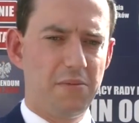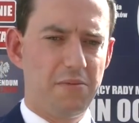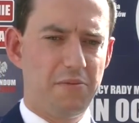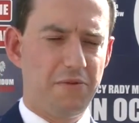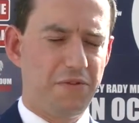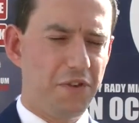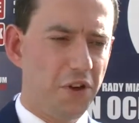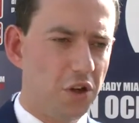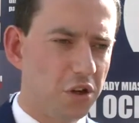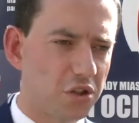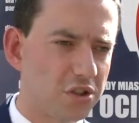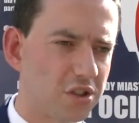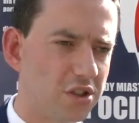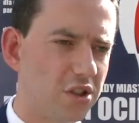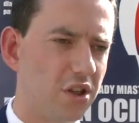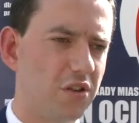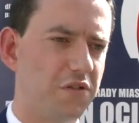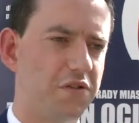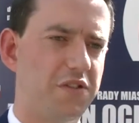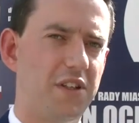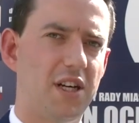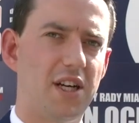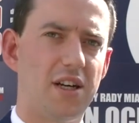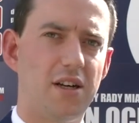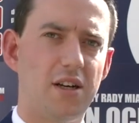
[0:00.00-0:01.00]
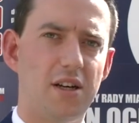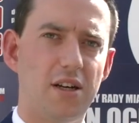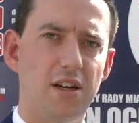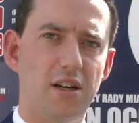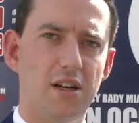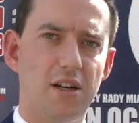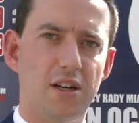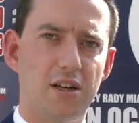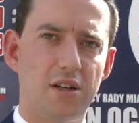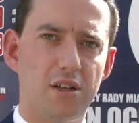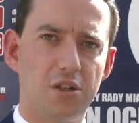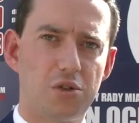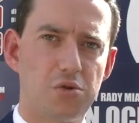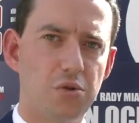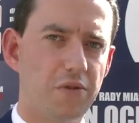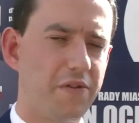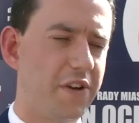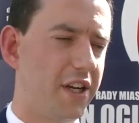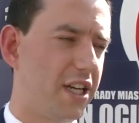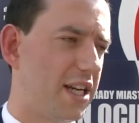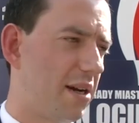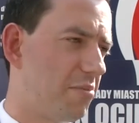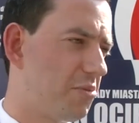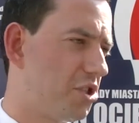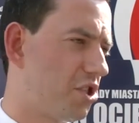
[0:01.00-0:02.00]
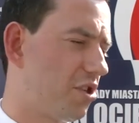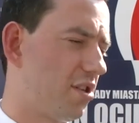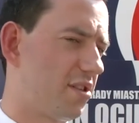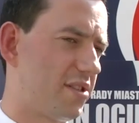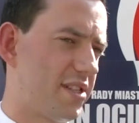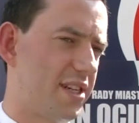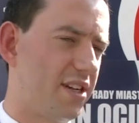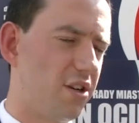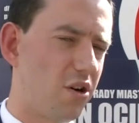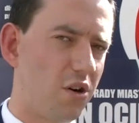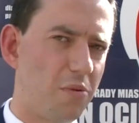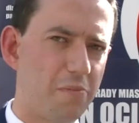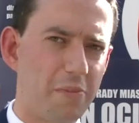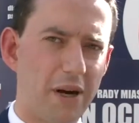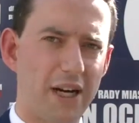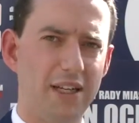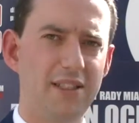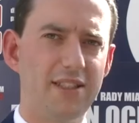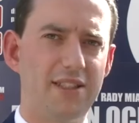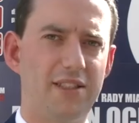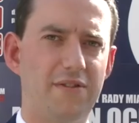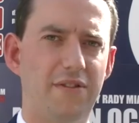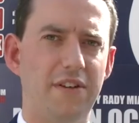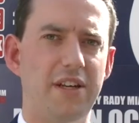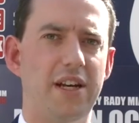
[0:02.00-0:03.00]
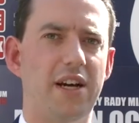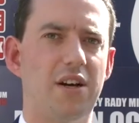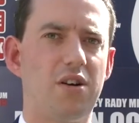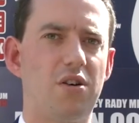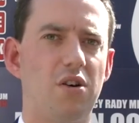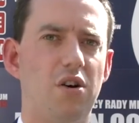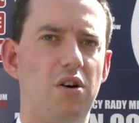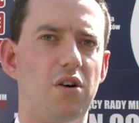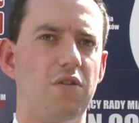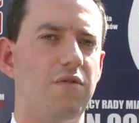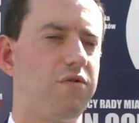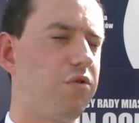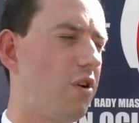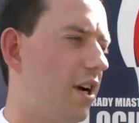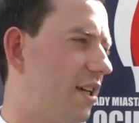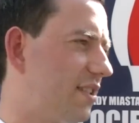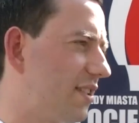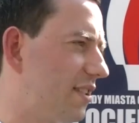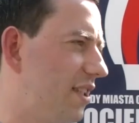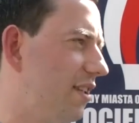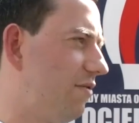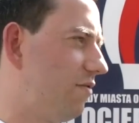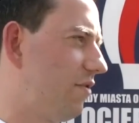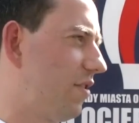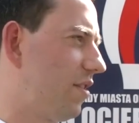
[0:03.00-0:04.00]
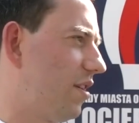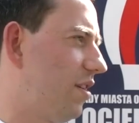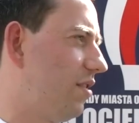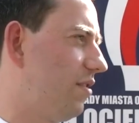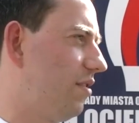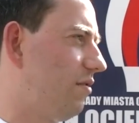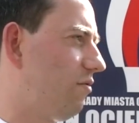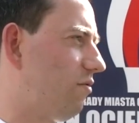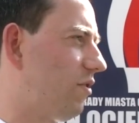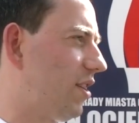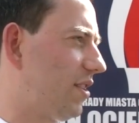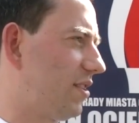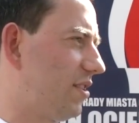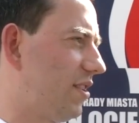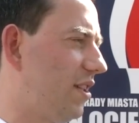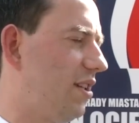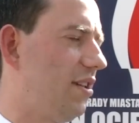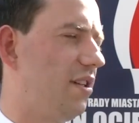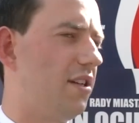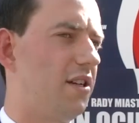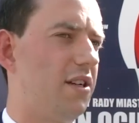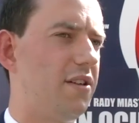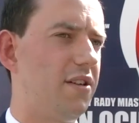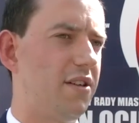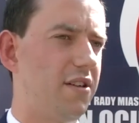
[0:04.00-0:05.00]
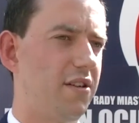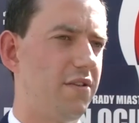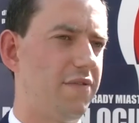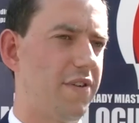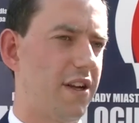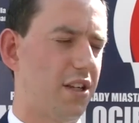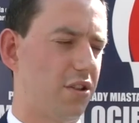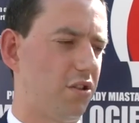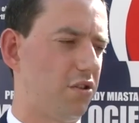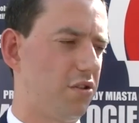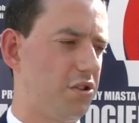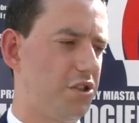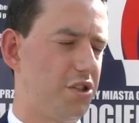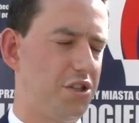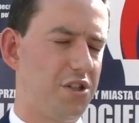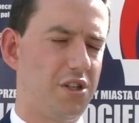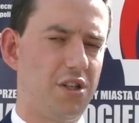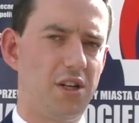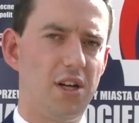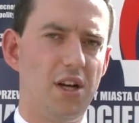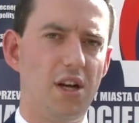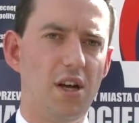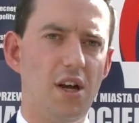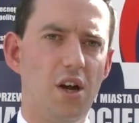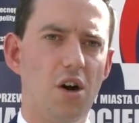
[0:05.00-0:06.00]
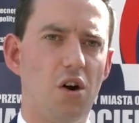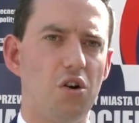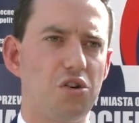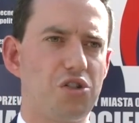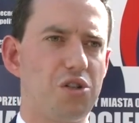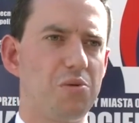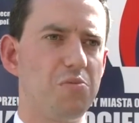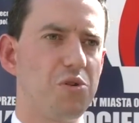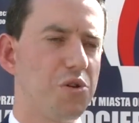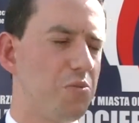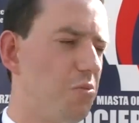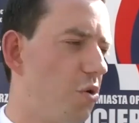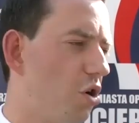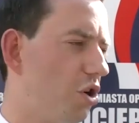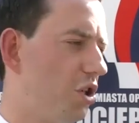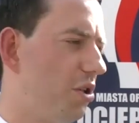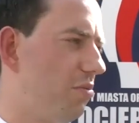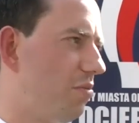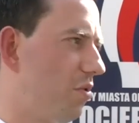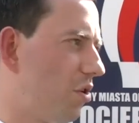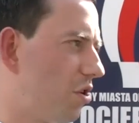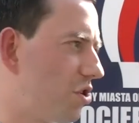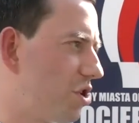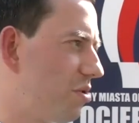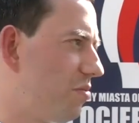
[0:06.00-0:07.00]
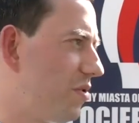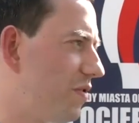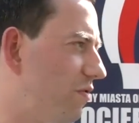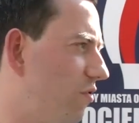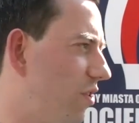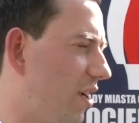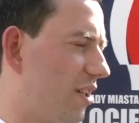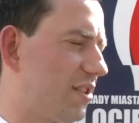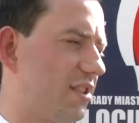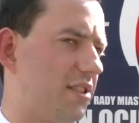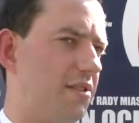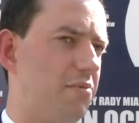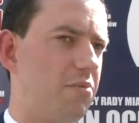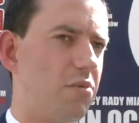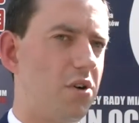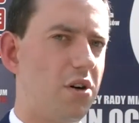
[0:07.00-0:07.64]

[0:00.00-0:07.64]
filozofia człowieka myślącego o państwie jako o własnej, e, własnej e, wartości, o czymś moim, o czymś własnym,